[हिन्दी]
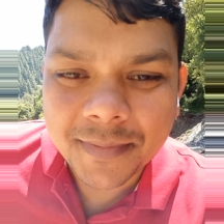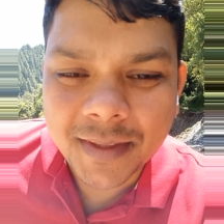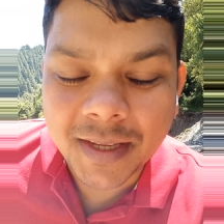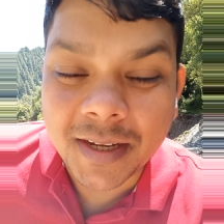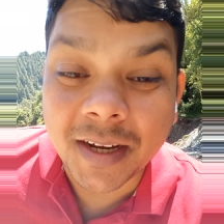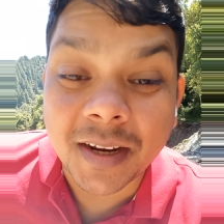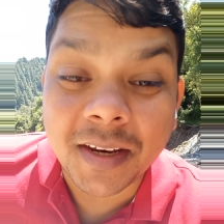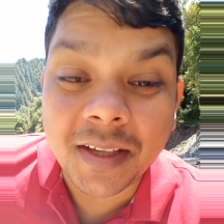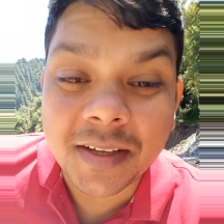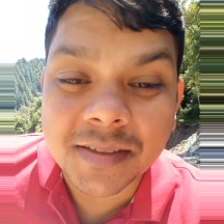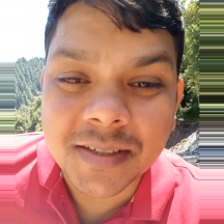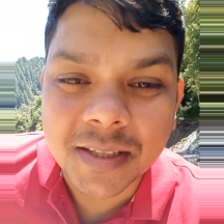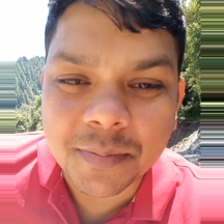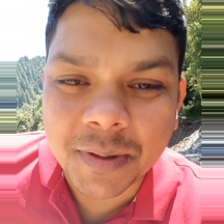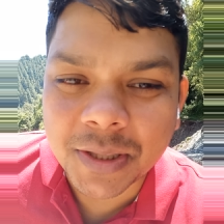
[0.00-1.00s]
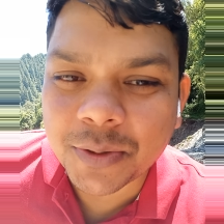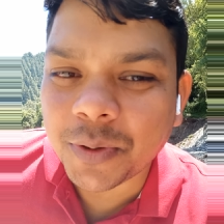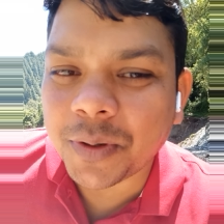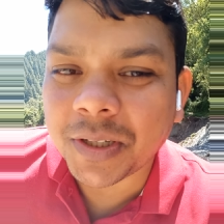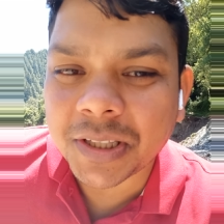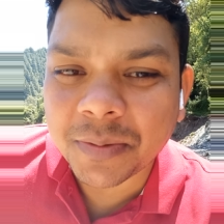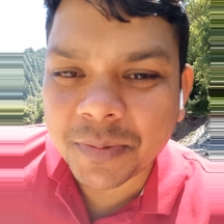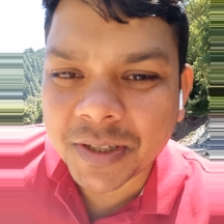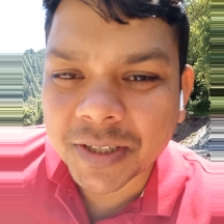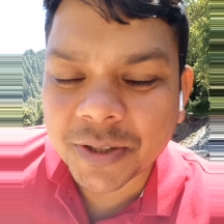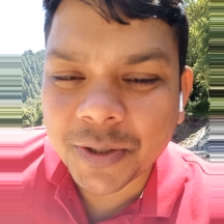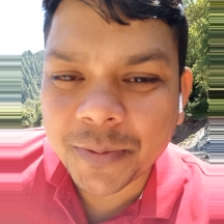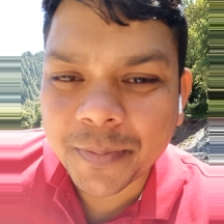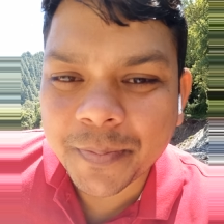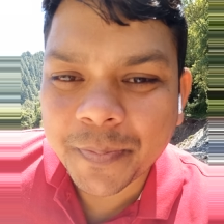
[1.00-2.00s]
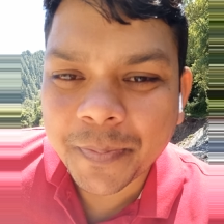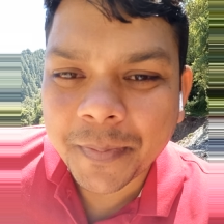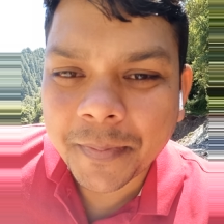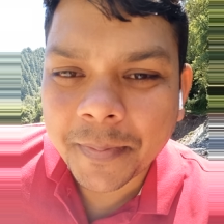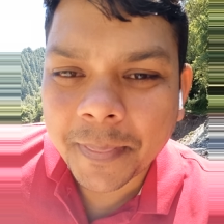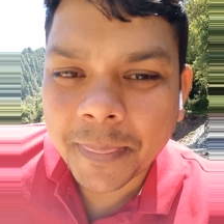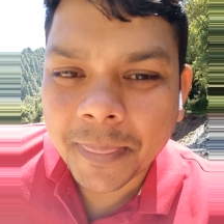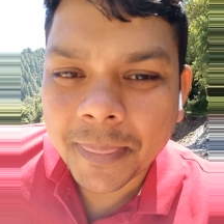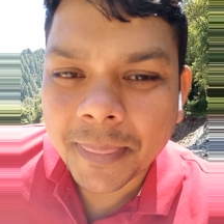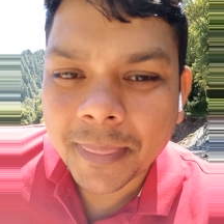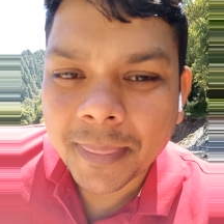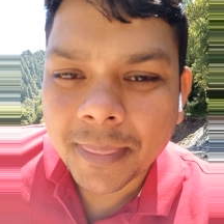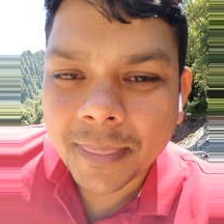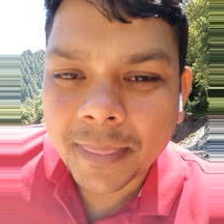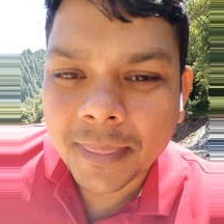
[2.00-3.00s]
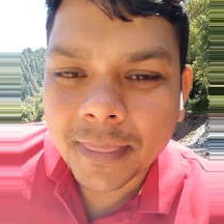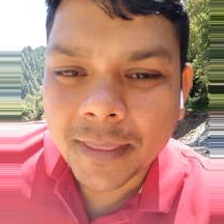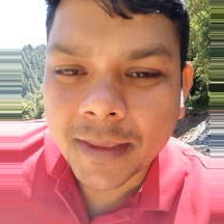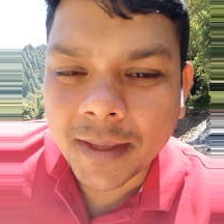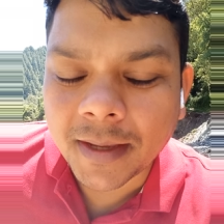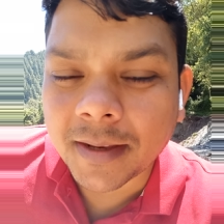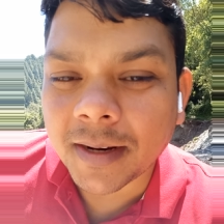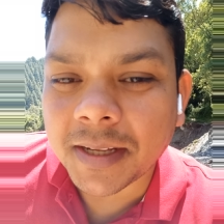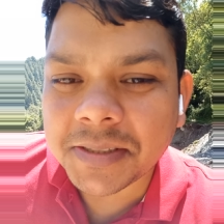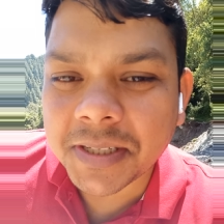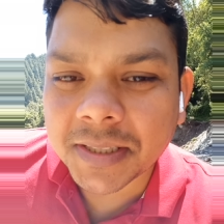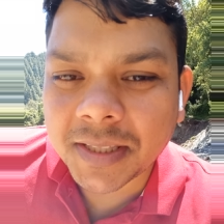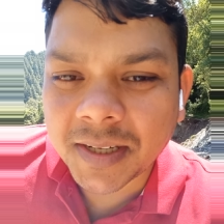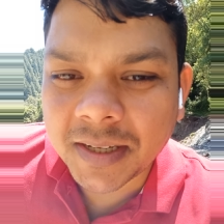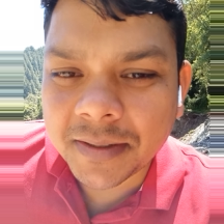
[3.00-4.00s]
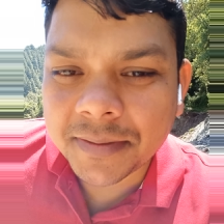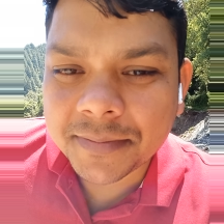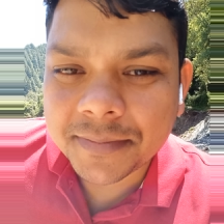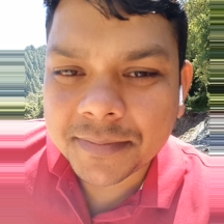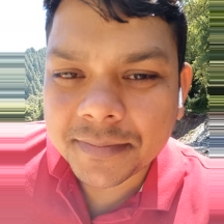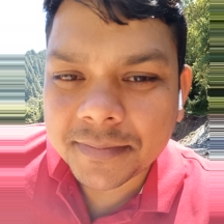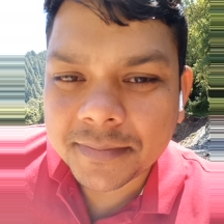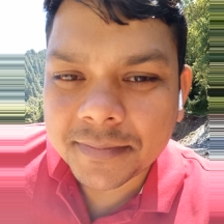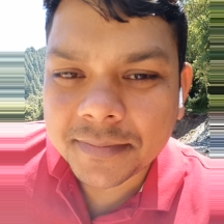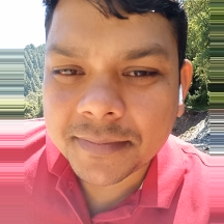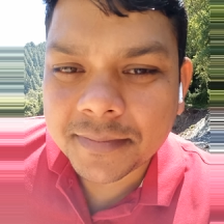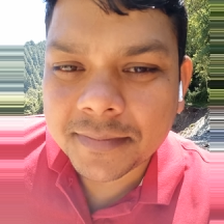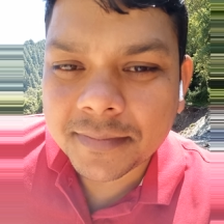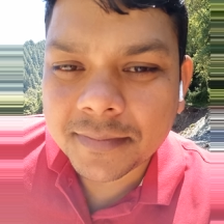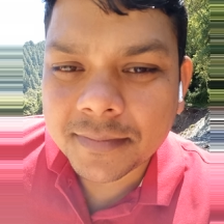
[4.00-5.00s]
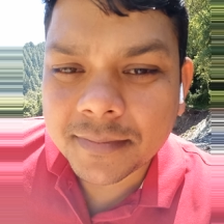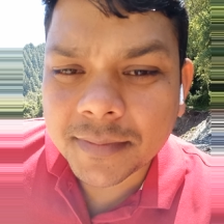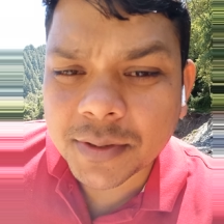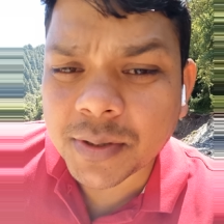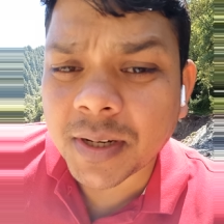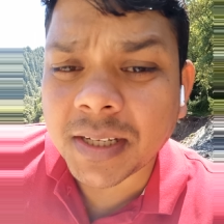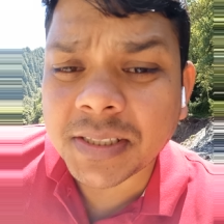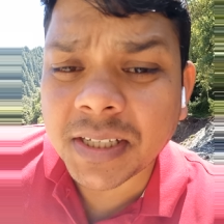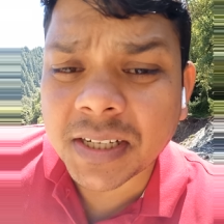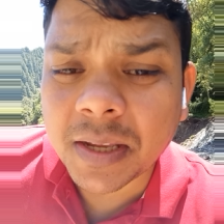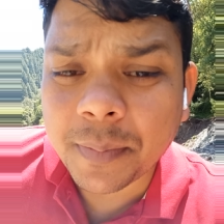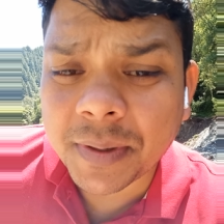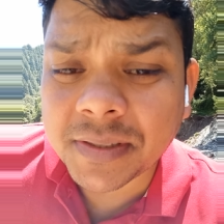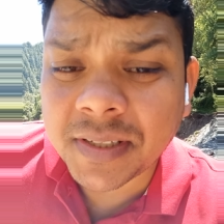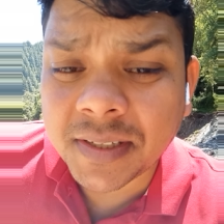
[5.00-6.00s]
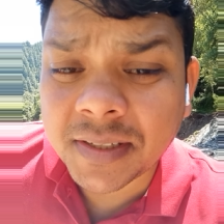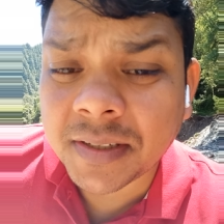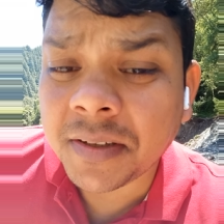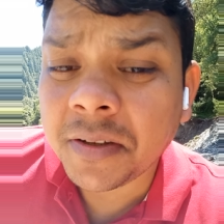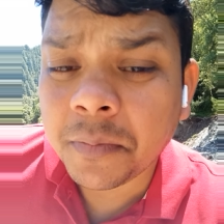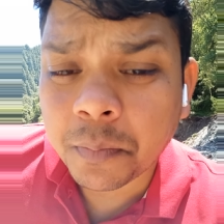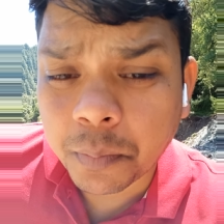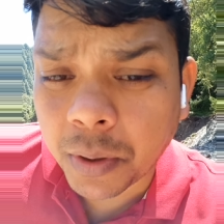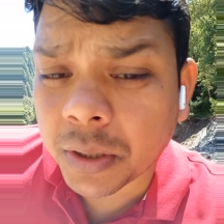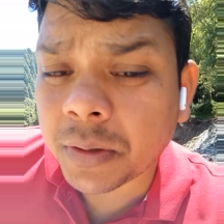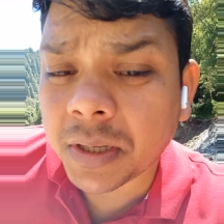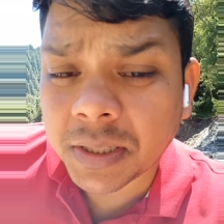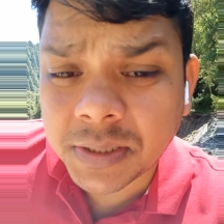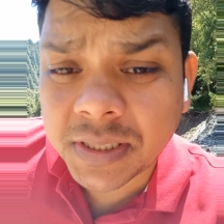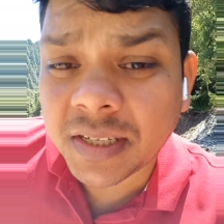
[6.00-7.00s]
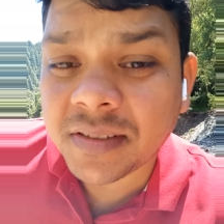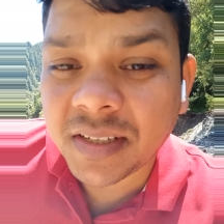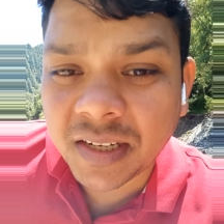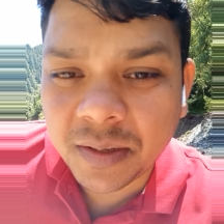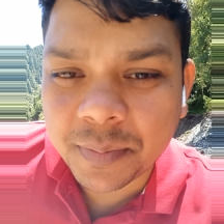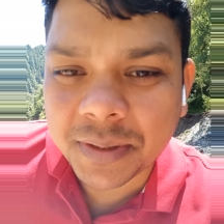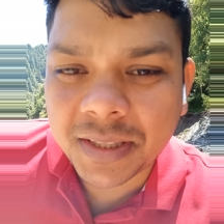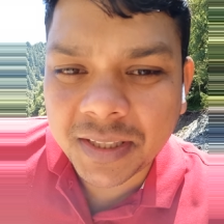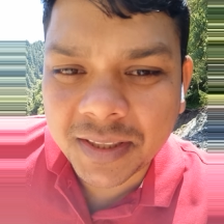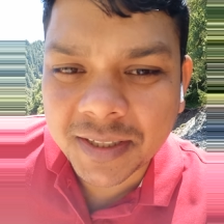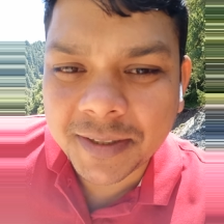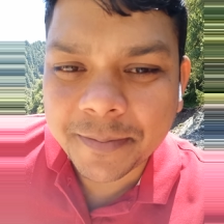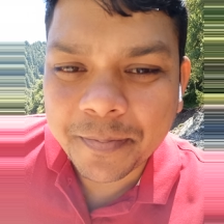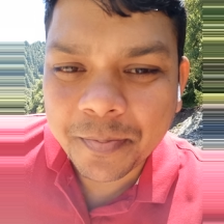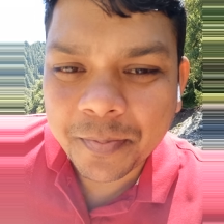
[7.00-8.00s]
एक कहानी के साथ बात को ख़त्म करता हूँ एक राजा था उस राजा के पास एक बहुत अच्छा सेनापति था